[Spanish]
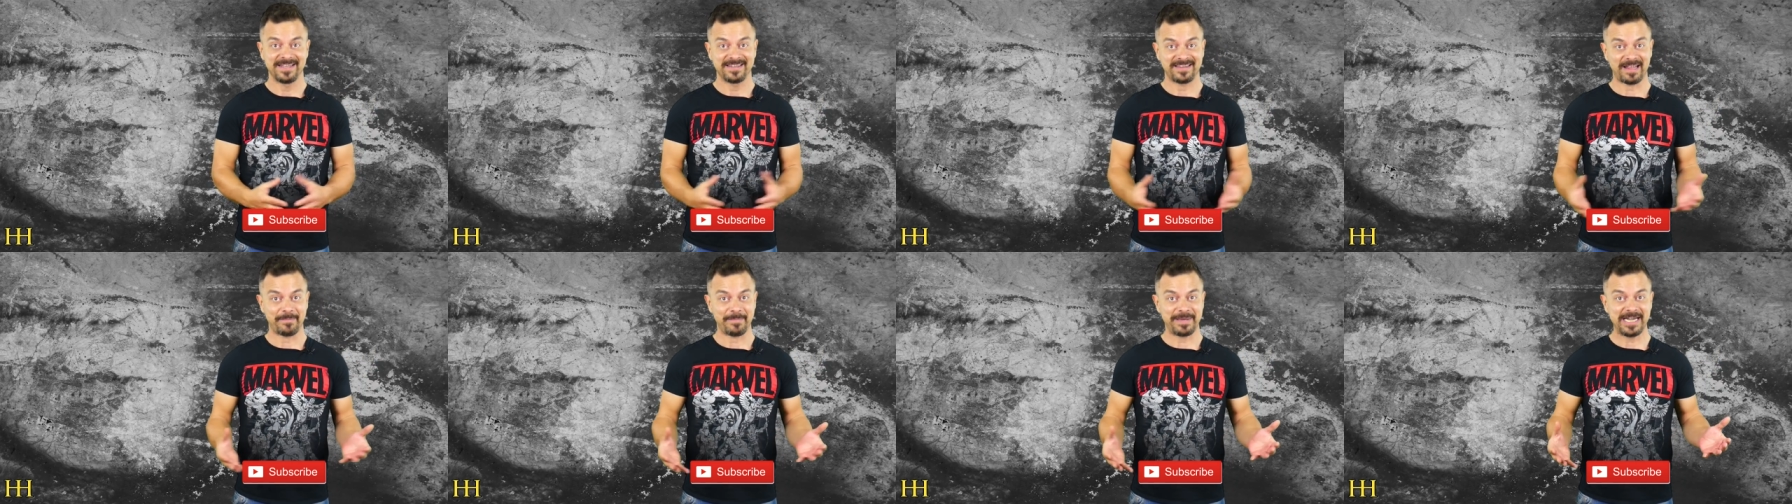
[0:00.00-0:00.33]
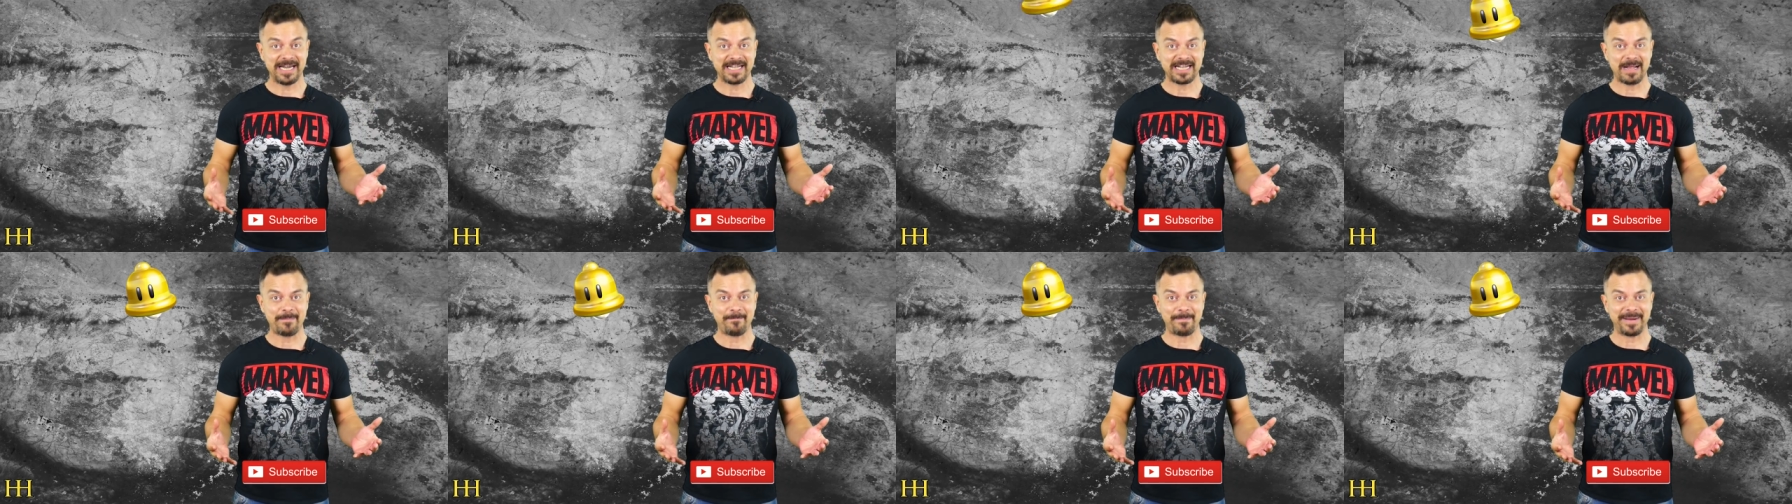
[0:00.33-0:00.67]
También
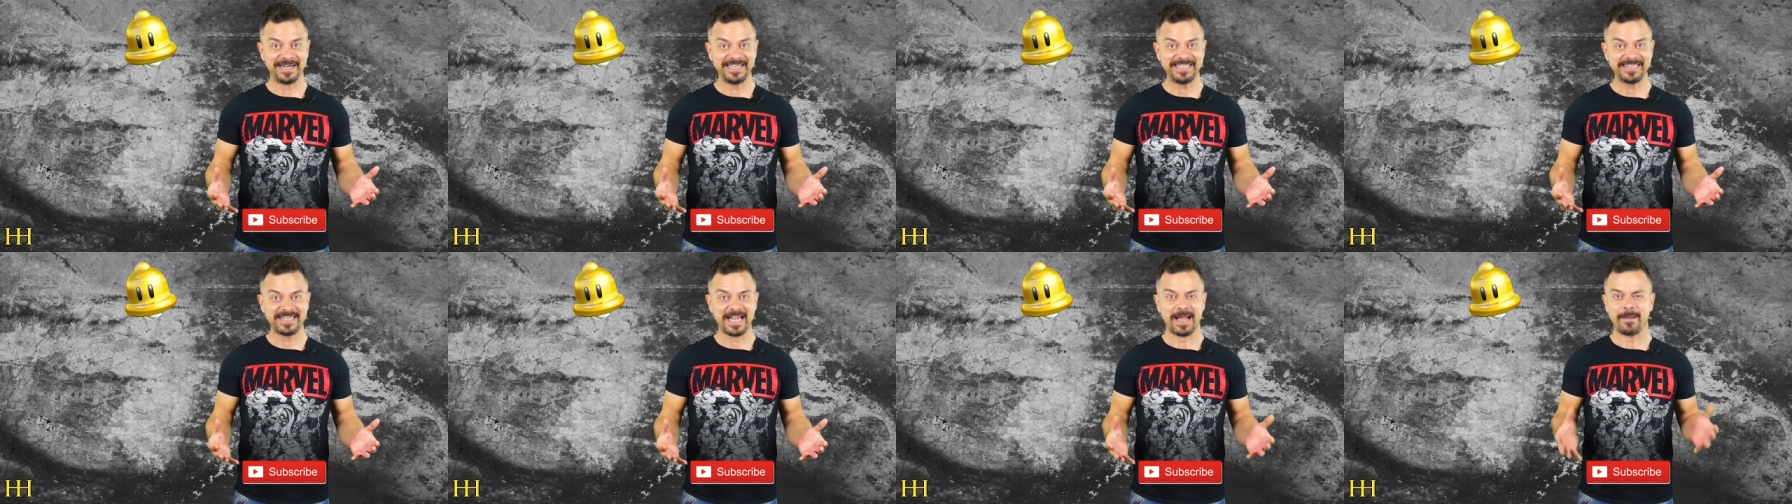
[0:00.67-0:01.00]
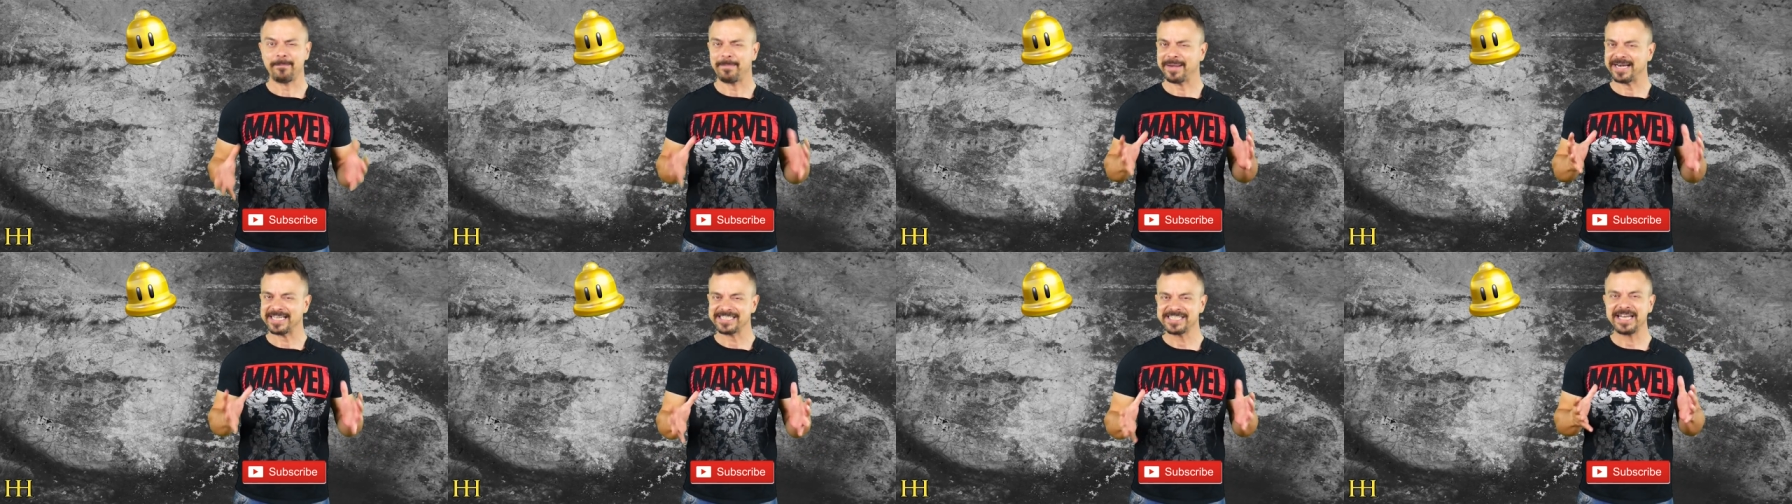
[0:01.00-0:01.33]
a la
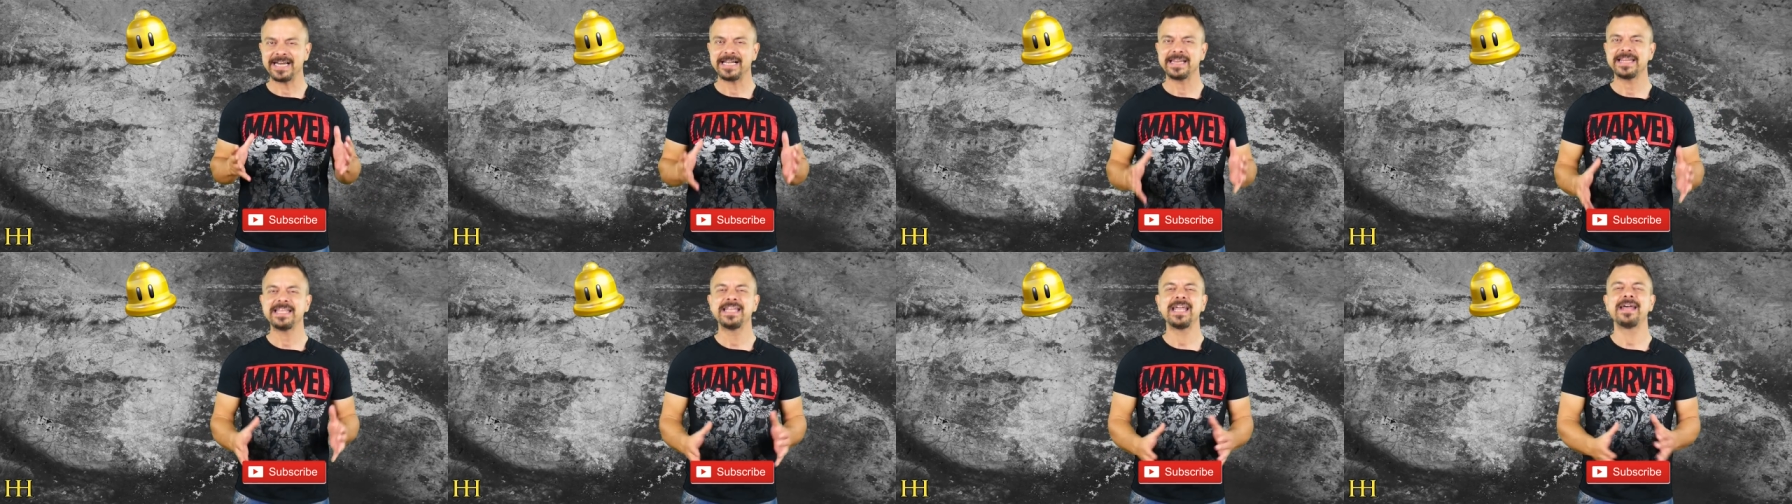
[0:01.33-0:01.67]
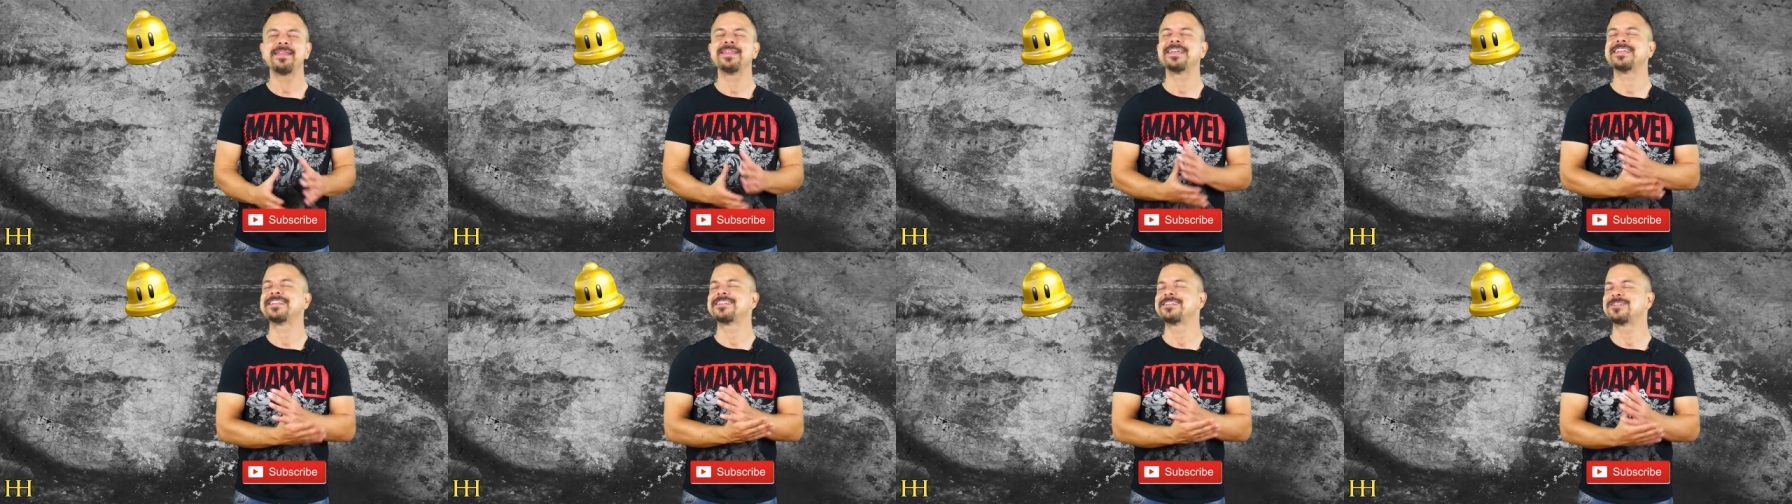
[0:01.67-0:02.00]
campanita para estar al
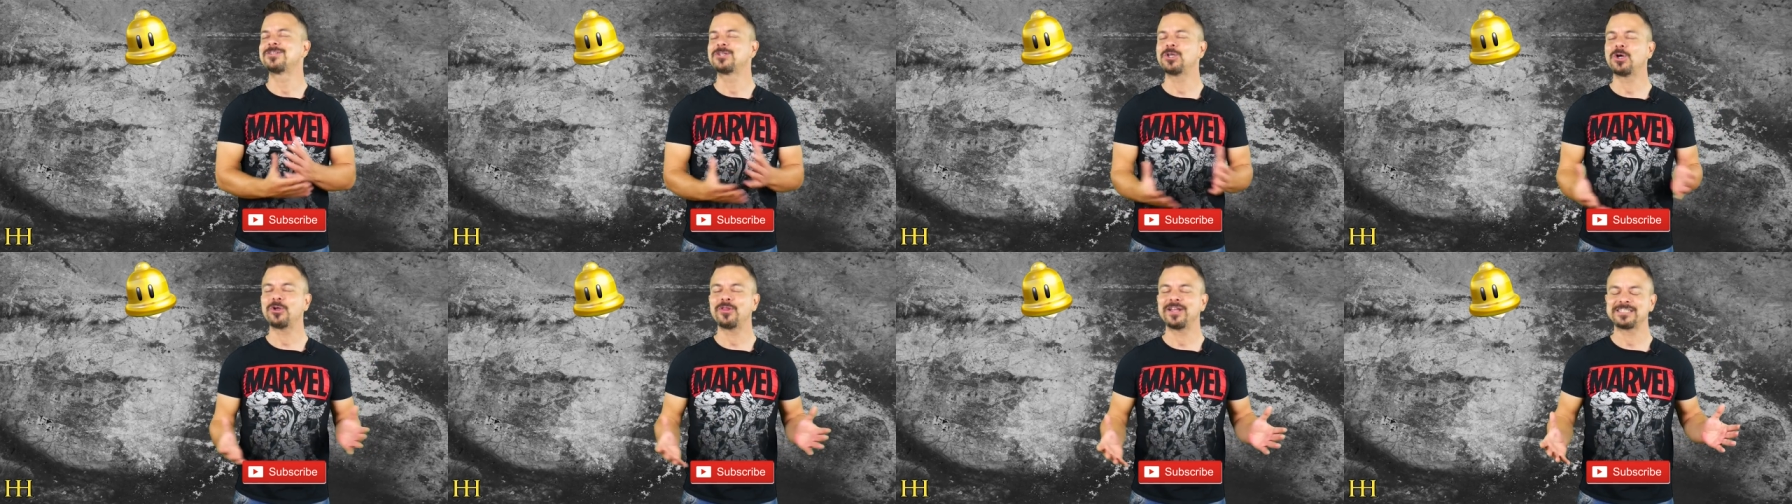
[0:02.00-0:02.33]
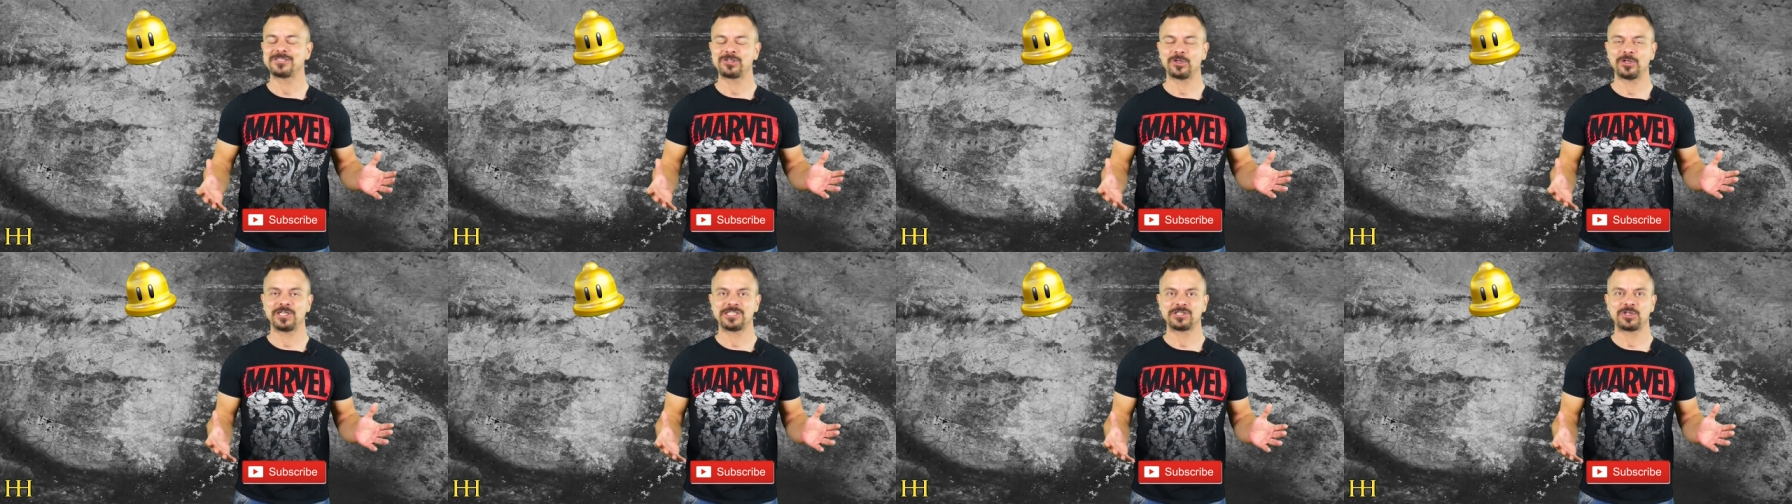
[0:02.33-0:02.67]
día de
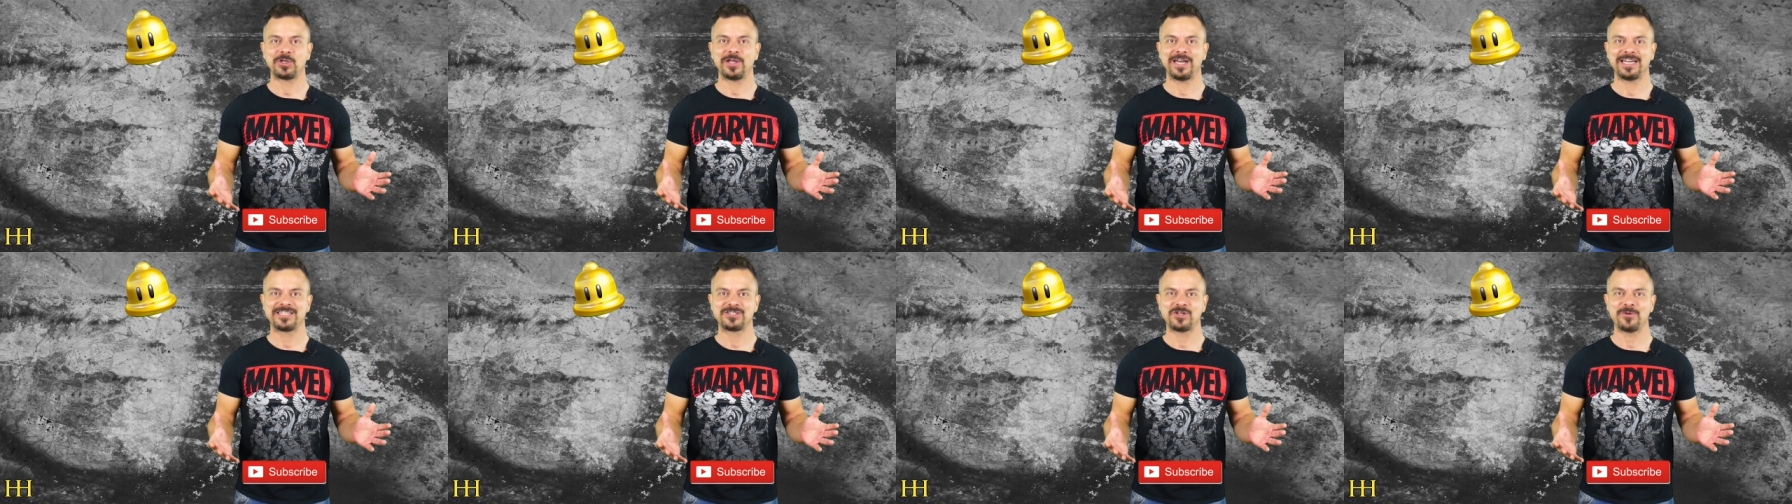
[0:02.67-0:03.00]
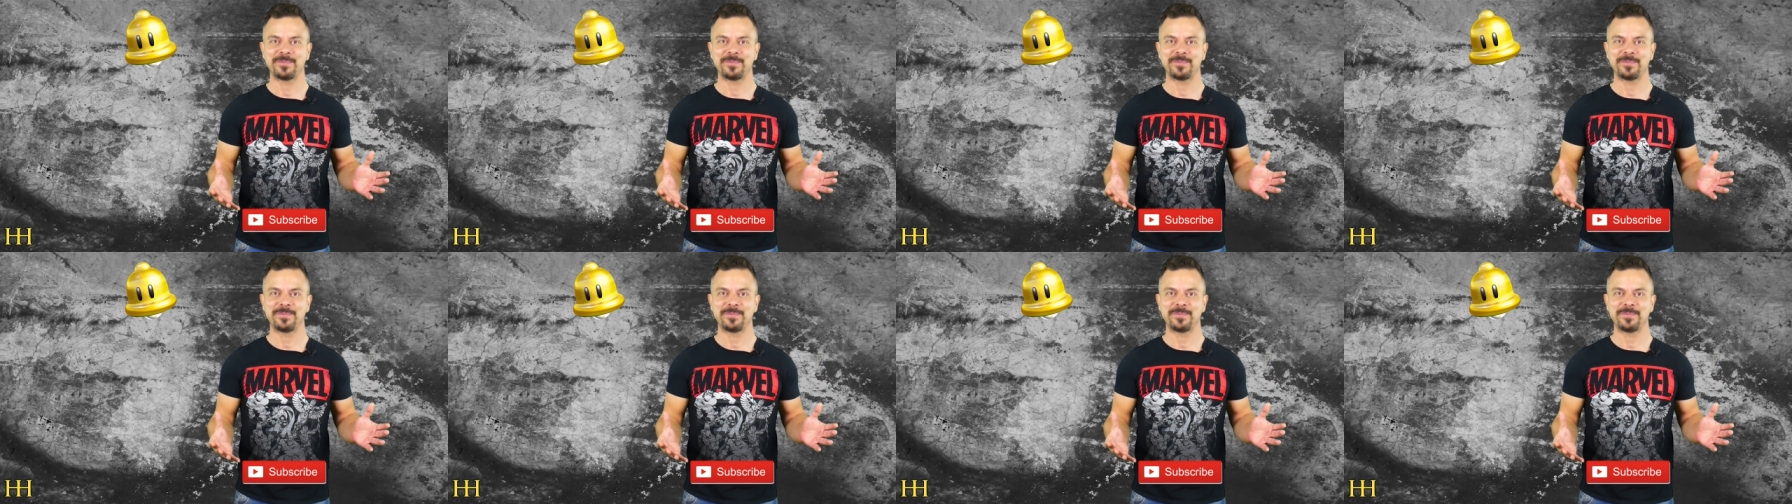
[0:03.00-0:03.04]
todas, todas, todas las